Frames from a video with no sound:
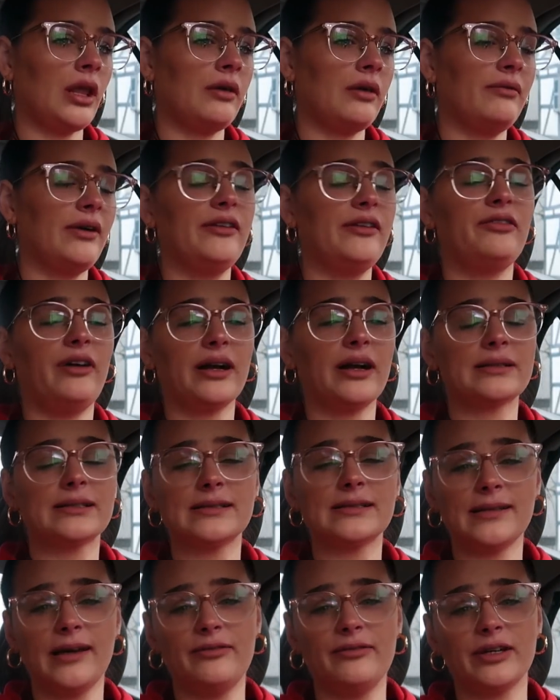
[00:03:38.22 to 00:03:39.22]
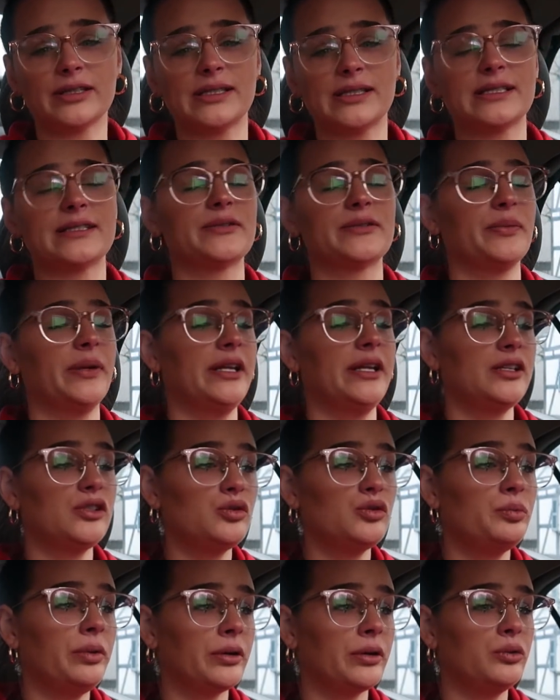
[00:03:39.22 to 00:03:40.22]
Weil Fakt ist einfach, dass es mir nicht
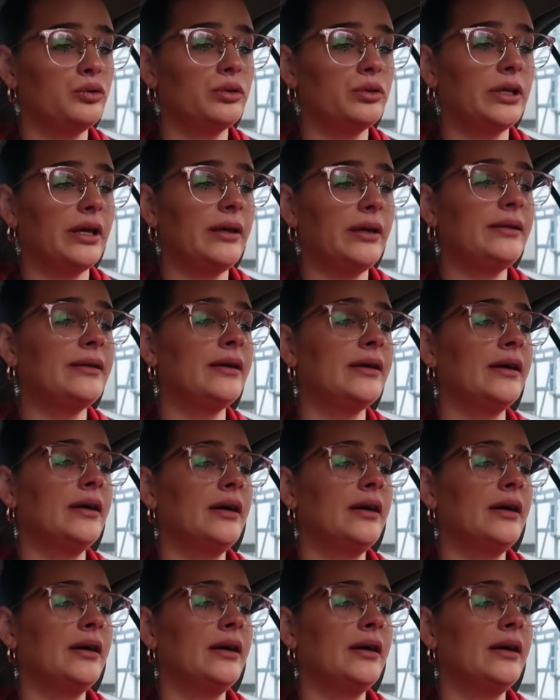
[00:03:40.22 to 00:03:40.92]
super gut geht.